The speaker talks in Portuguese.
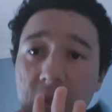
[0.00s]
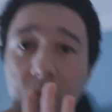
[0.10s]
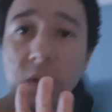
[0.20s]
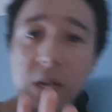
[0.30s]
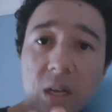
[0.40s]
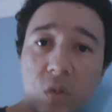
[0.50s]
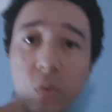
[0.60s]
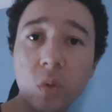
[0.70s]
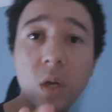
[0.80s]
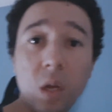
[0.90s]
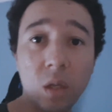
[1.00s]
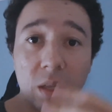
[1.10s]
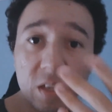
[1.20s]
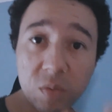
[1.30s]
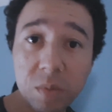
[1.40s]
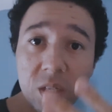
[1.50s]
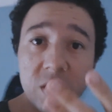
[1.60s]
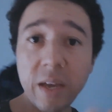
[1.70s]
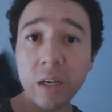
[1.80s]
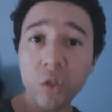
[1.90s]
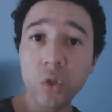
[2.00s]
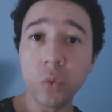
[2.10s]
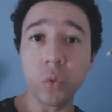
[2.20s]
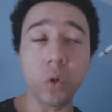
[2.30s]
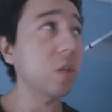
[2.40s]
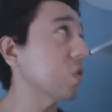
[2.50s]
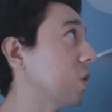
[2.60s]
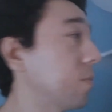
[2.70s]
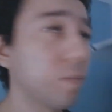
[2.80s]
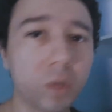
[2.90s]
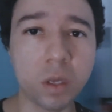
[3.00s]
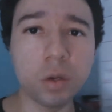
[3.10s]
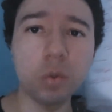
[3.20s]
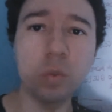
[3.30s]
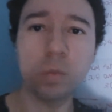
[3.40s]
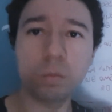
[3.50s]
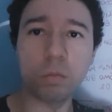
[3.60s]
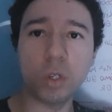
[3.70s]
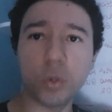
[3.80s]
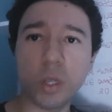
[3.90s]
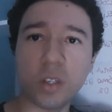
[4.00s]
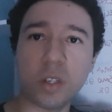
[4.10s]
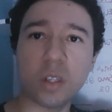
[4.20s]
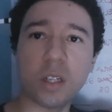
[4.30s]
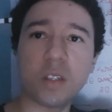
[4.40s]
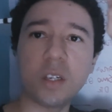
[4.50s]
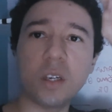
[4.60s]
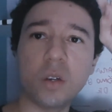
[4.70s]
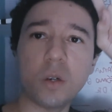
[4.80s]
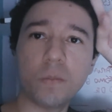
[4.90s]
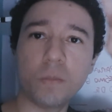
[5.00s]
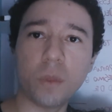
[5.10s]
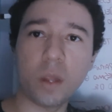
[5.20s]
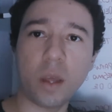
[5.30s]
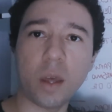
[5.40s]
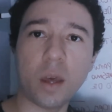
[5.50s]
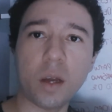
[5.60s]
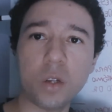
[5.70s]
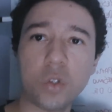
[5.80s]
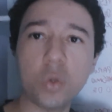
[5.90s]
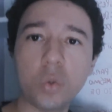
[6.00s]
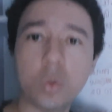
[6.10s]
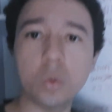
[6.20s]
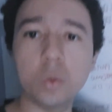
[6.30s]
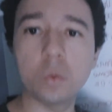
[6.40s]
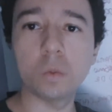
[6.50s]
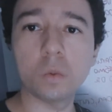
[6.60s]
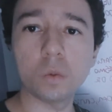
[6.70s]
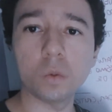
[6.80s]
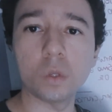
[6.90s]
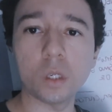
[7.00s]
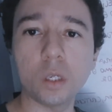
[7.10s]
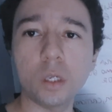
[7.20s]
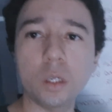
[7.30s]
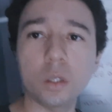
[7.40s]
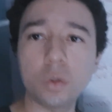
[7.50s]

no caso, das minhas regras de ouro. Olha só. Eu deixo elas anotadas aqui, ó. Regras de ouro, tudo aqui,